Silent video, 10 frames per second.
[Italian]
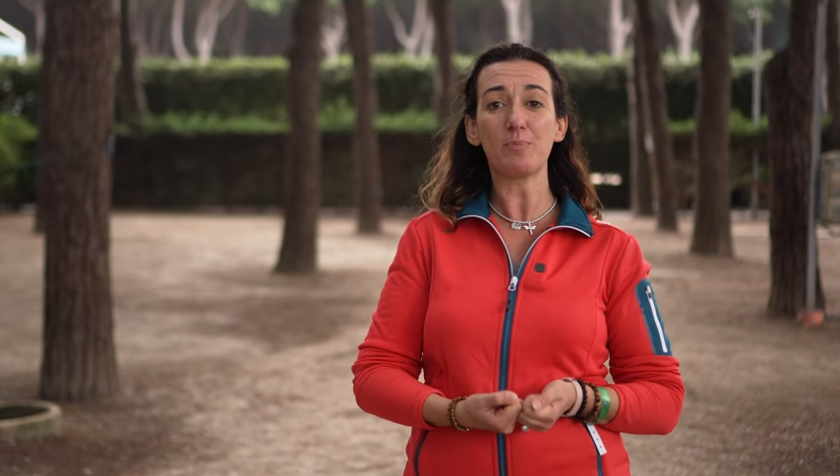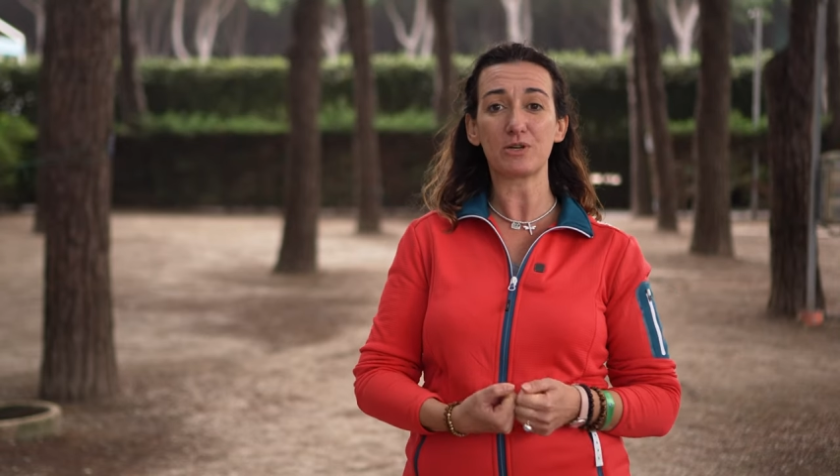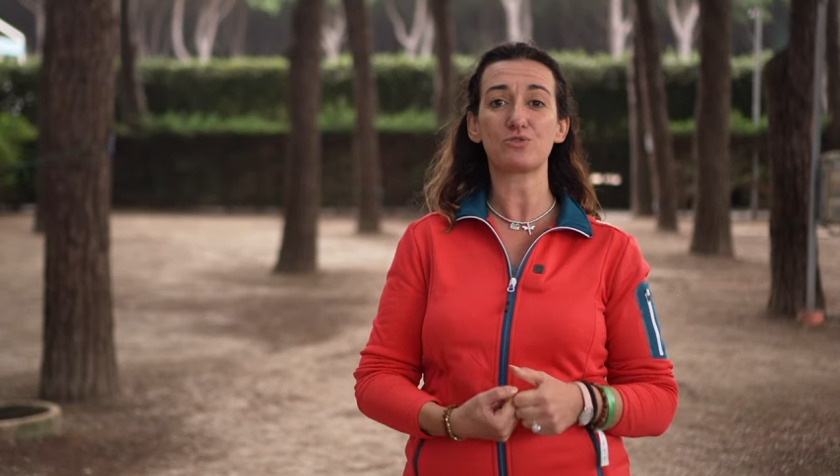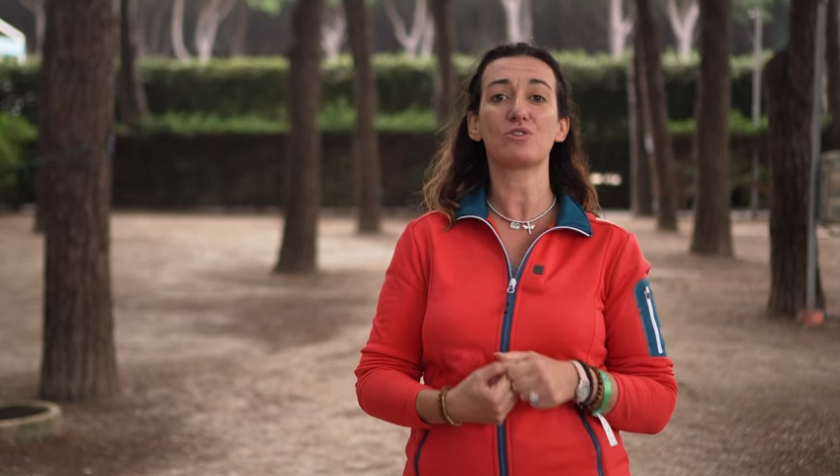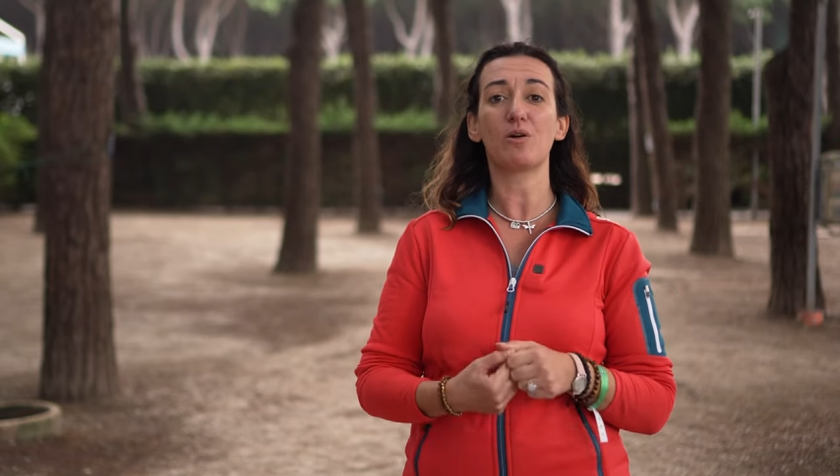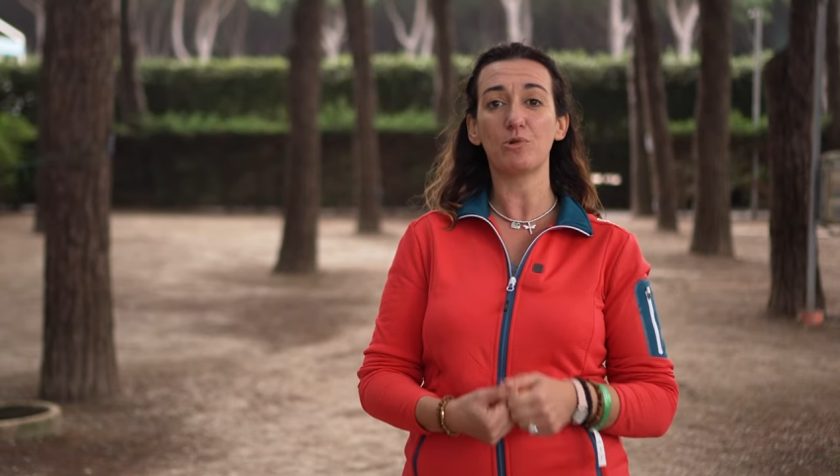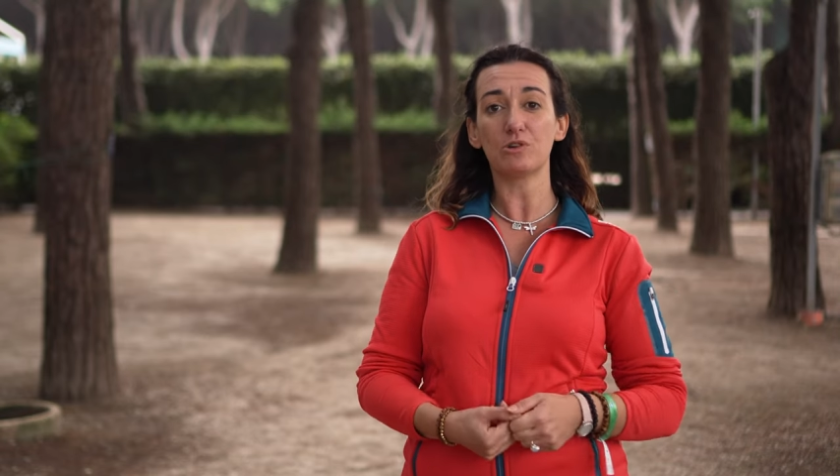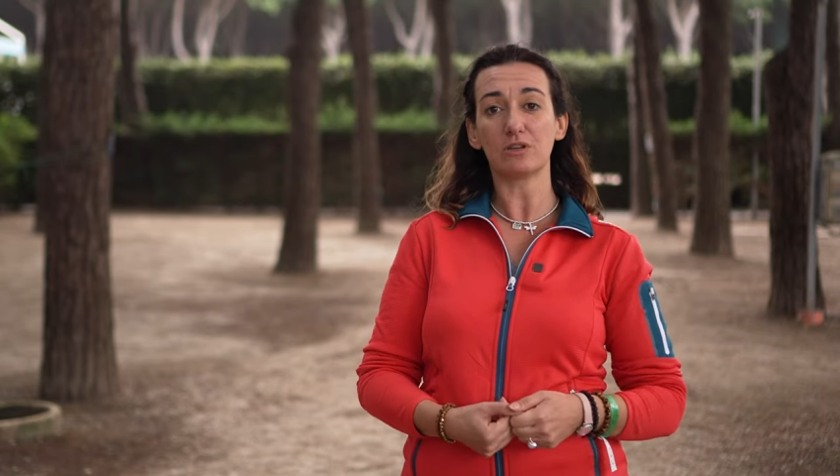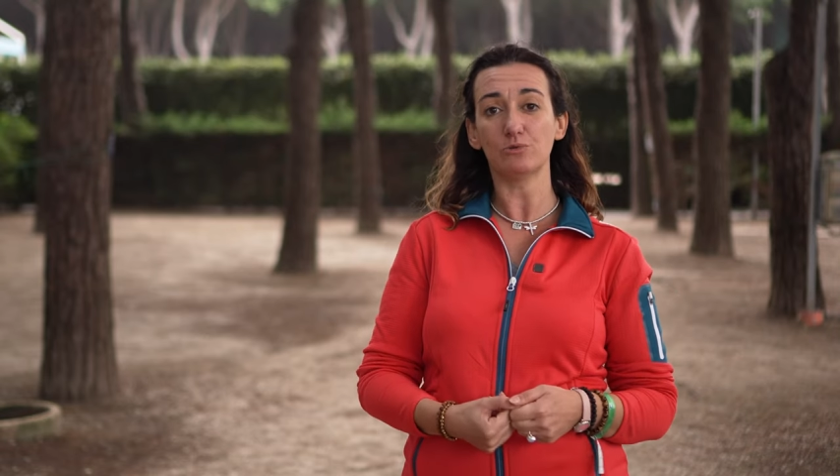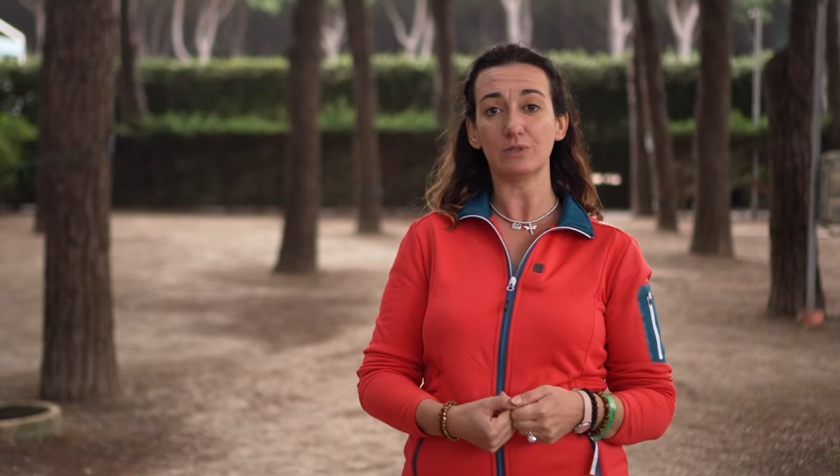persona
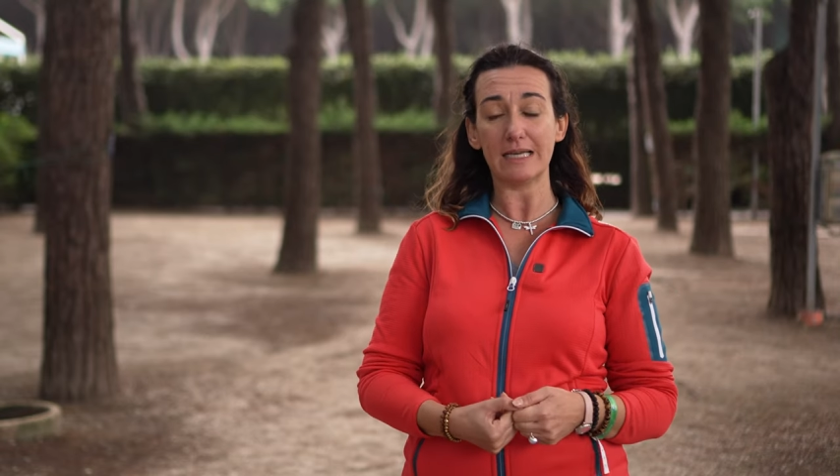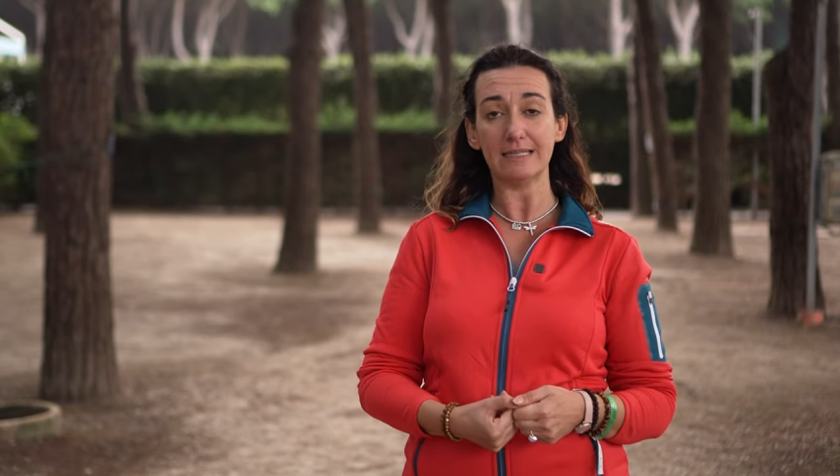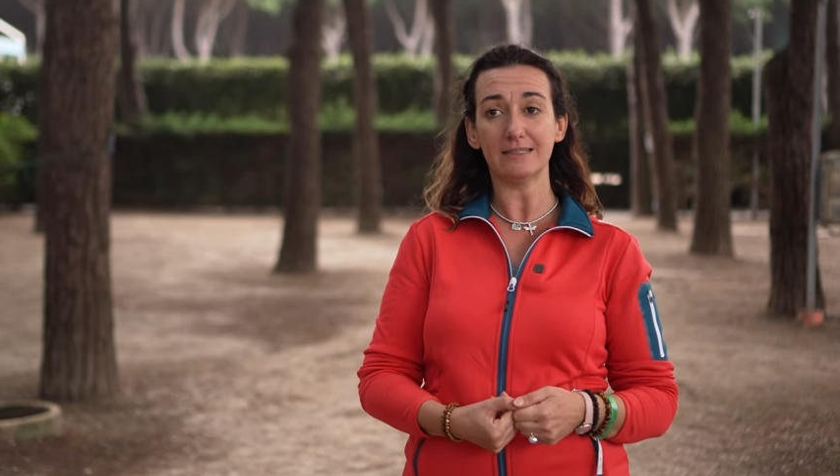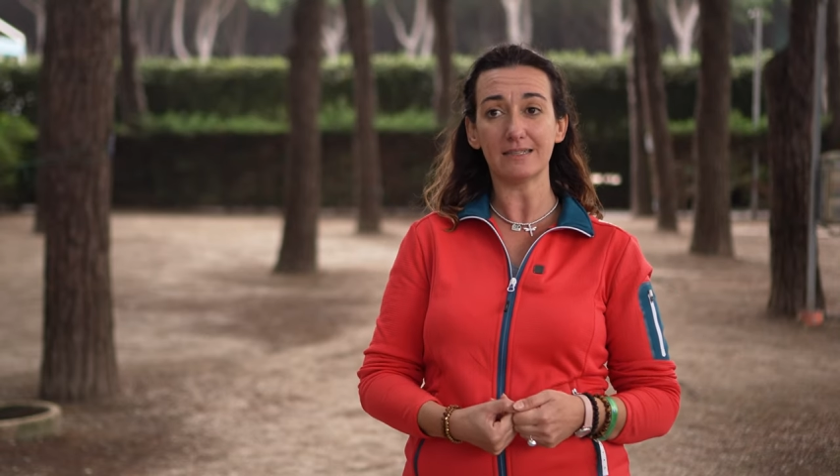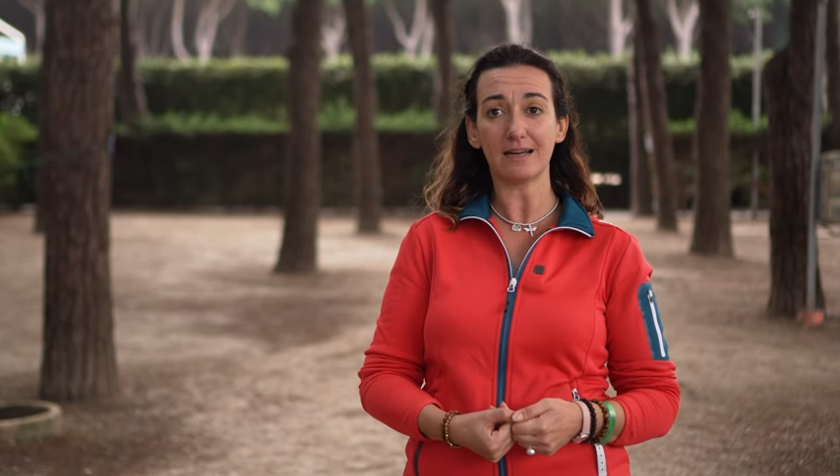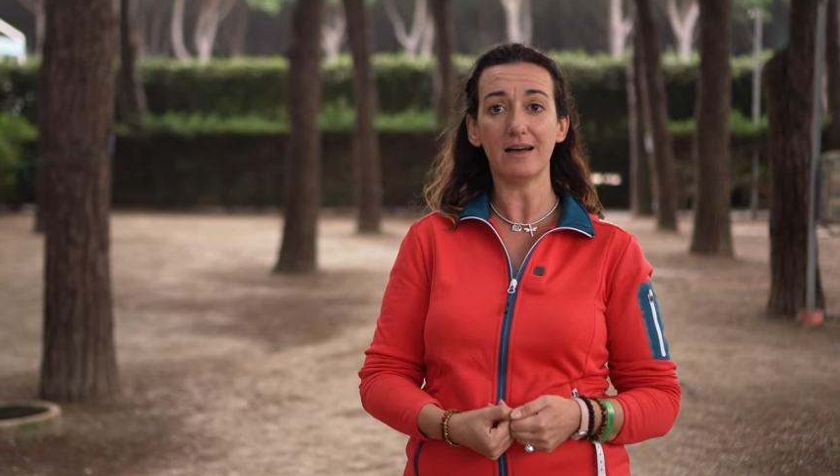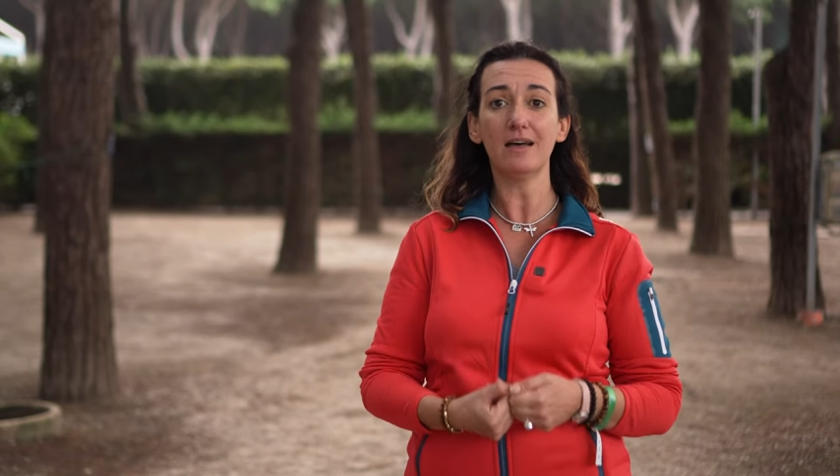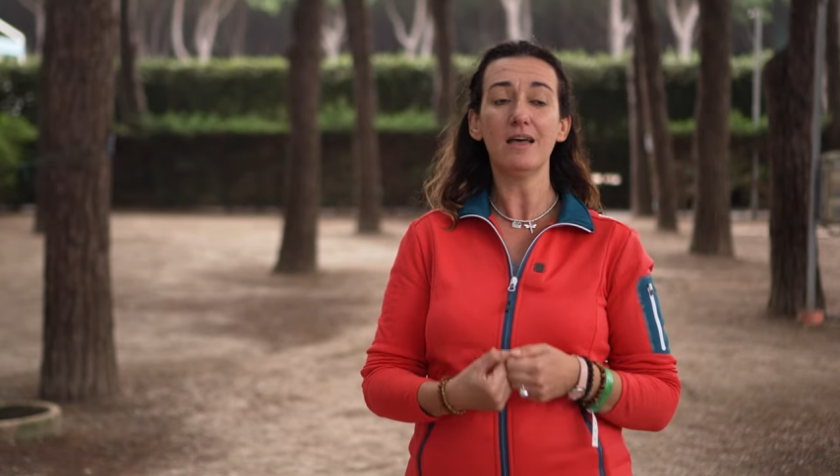molto autentica,